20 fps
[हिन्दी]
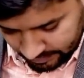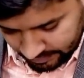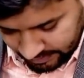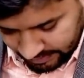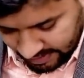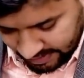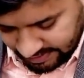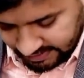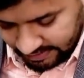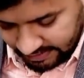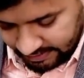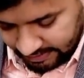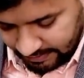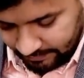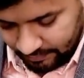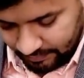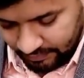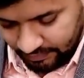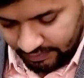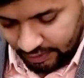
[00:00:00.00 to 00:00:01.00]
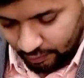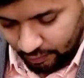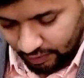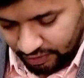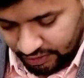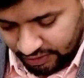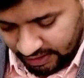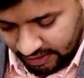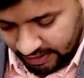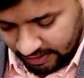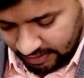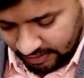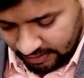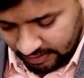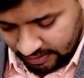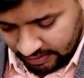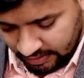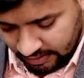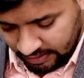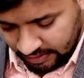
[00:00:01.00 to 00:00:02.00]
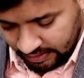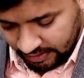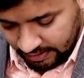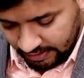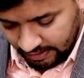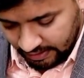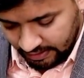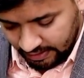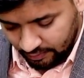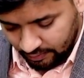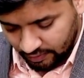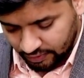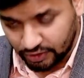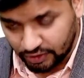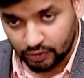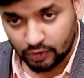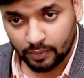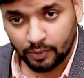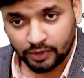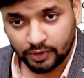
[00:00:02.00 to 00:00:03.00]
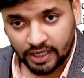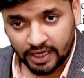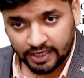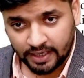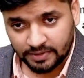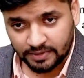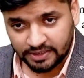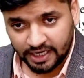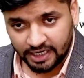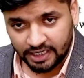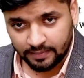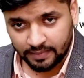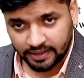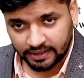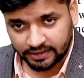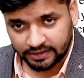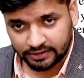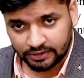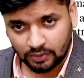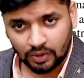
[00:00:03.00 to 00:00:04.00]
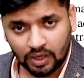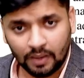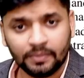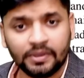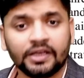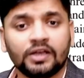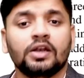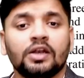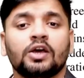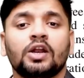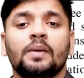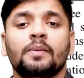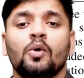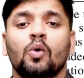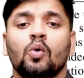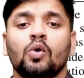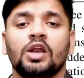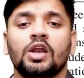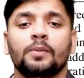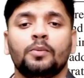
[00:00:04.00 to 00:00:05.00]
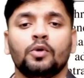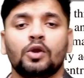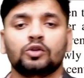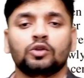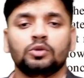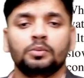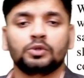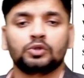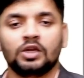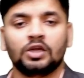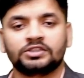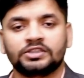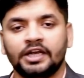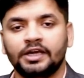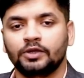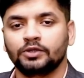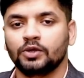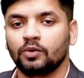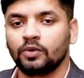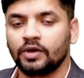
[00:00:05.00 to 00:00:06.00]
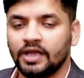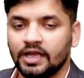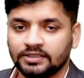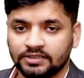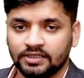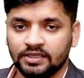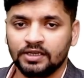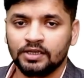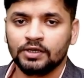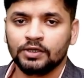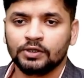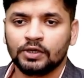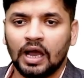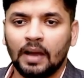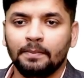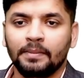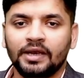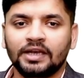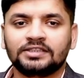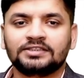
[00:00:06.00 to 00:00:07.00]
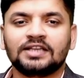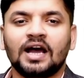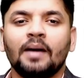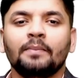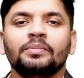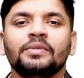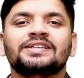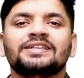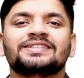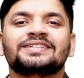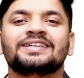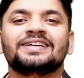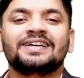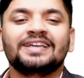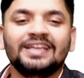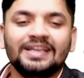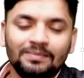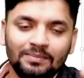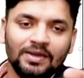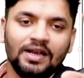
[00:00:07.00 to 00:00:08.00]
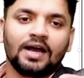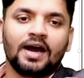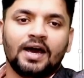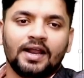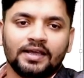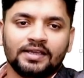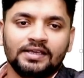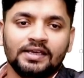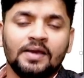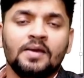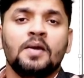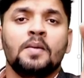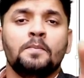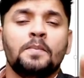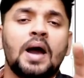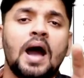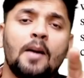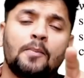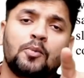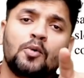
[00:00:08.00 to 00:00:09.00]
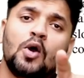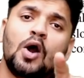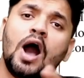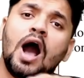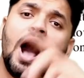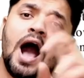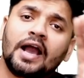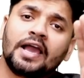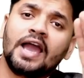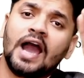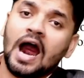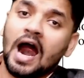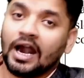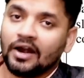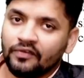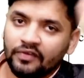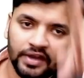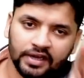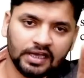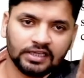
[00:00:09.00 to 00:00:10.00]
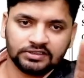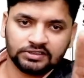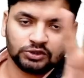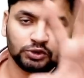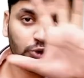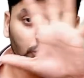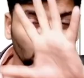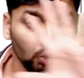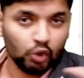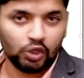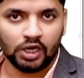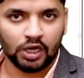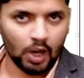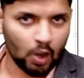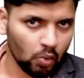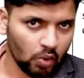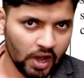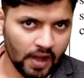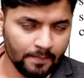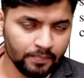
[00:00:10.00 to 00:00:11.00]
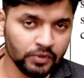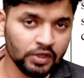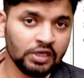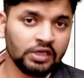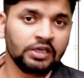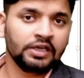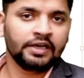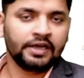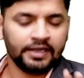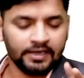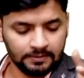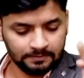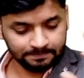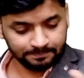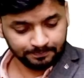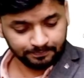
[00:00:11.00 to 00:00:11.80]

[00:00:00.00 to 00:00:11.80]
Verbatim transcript: नेक्स्ट चलते हैं ये क्वेश्चन है ठीक है ये क्वेश्चन को मैं उठा के अभी साइड में कर देता हूँ अब देखो लग रहा है मैं ओवरलेप हो रहा हूँ तो मैं थोड़ा साइड हो जाऊँगा यहाँ से अब मैंने सामने स्क्रीन भी लगा रखी है मैं आपको आगे हार्डवेयर का टूर कराऊंगा है ना